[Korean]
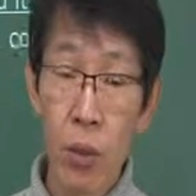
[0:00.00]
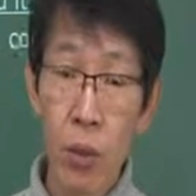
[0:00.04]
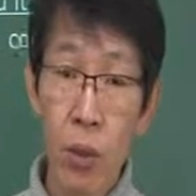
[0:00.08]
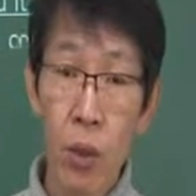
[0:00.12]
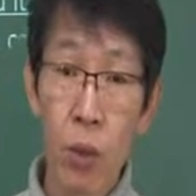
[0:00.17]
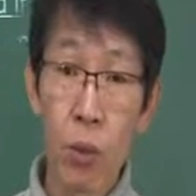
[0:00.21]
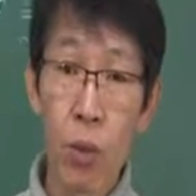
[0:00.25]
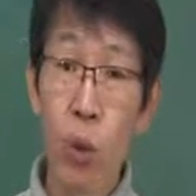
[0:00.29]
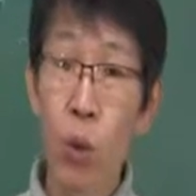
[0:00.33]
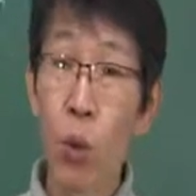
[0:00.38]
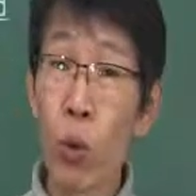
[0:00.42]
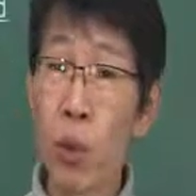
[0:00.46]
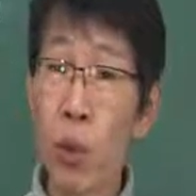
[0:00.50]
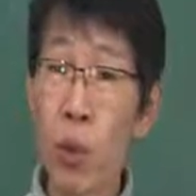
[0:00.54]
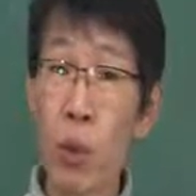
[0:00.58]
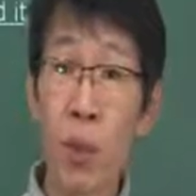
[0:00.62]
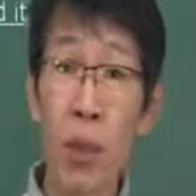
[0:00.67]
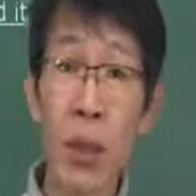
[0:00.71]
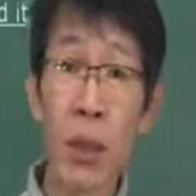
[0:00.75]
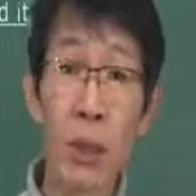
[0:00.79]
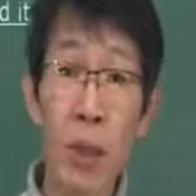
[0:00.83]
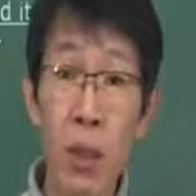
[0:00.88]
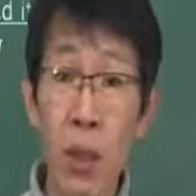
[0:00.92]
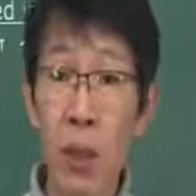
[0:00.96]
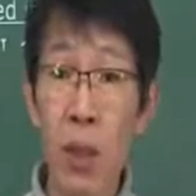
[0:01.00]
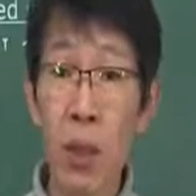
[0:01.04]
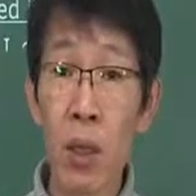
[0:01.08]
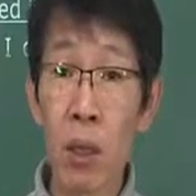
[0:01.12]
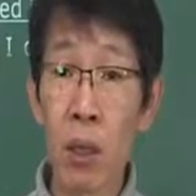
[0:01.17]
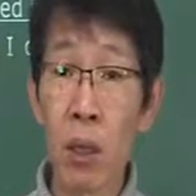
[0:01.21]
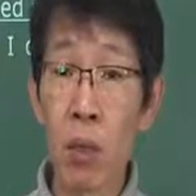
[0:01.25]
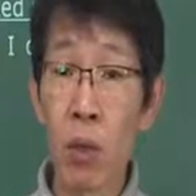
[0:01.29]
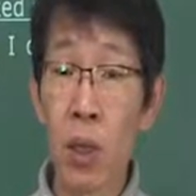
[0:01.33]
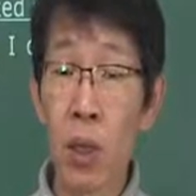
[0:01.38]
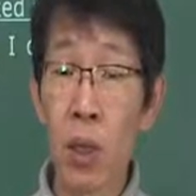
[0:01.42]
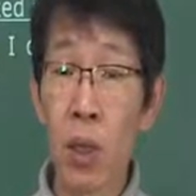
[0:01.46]
왜냐하면 동사 파트에 대한
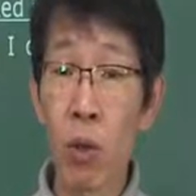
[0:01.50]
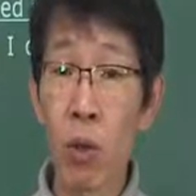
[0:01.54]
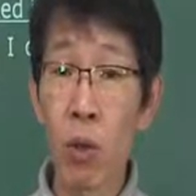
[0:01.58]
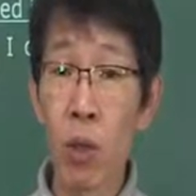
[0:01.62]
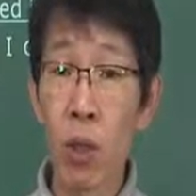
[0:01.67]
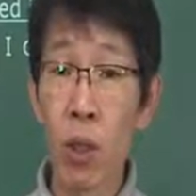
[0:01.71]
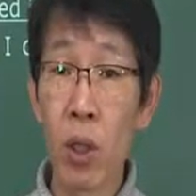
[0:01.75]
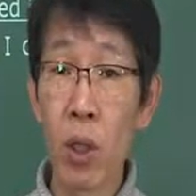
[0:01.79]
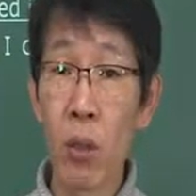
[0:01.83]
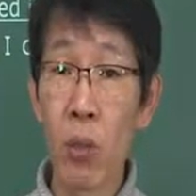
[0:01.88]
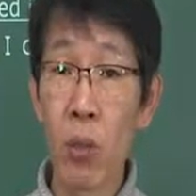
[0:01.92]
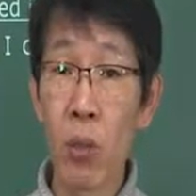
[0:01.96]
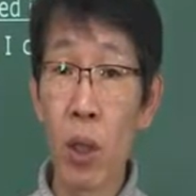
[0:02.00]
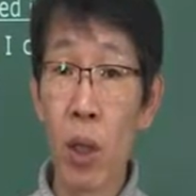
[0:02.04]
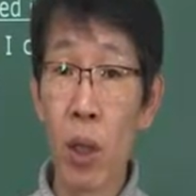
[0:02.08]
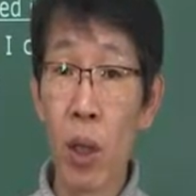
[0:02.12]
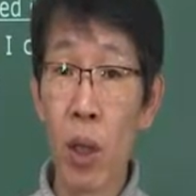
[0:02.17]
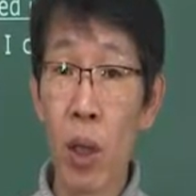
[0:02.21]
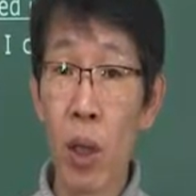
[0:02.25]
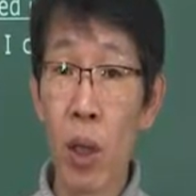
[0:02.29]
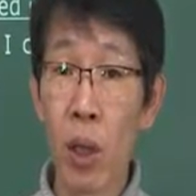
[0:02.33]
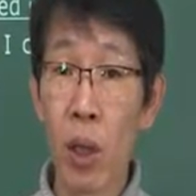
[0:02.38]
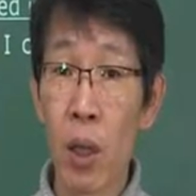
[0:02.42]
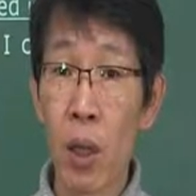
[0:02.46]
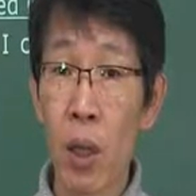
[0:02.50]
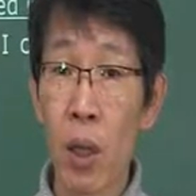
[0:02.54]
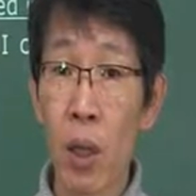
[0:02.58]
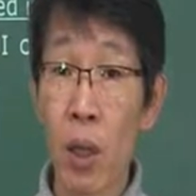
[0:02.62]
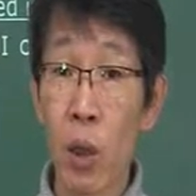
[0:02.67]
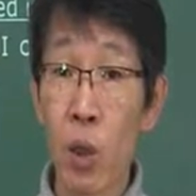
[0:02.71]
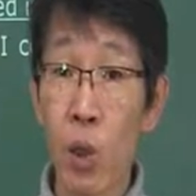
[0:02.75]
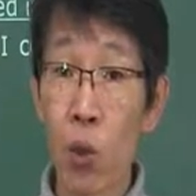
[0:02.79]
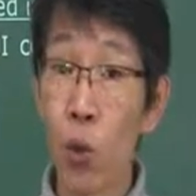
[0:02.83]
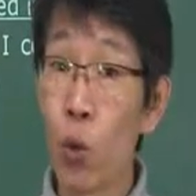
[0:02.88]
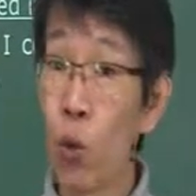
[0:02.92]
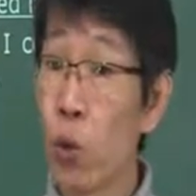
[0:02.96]
것만 나오기 때문에
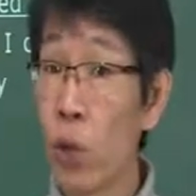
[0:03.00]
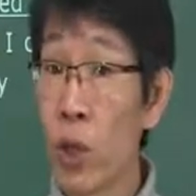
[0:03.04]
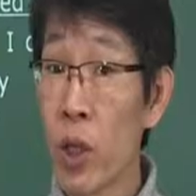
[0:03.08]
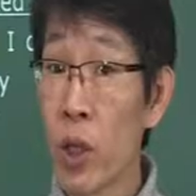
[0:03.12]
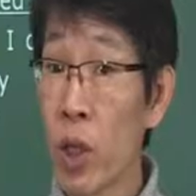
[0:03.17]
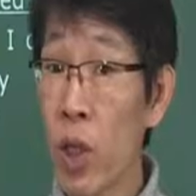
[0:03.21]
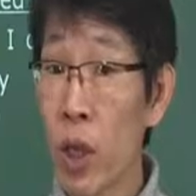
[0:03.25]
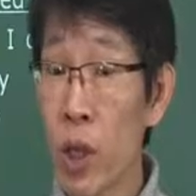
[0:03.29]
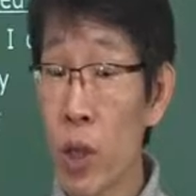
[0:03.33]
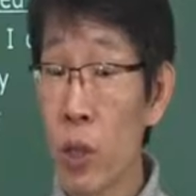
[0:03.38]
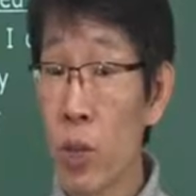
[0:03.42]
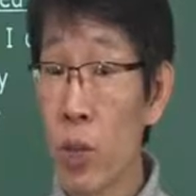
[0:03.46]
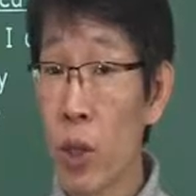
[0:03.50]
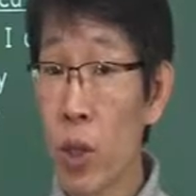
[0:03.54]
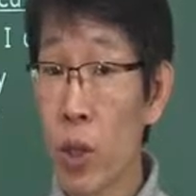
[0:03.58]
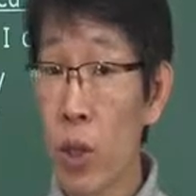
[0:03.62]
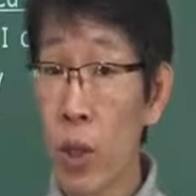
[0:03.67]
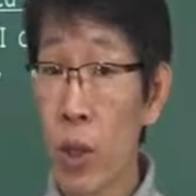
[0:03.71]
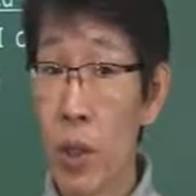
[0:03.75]
좋은 문제가 아닙니다.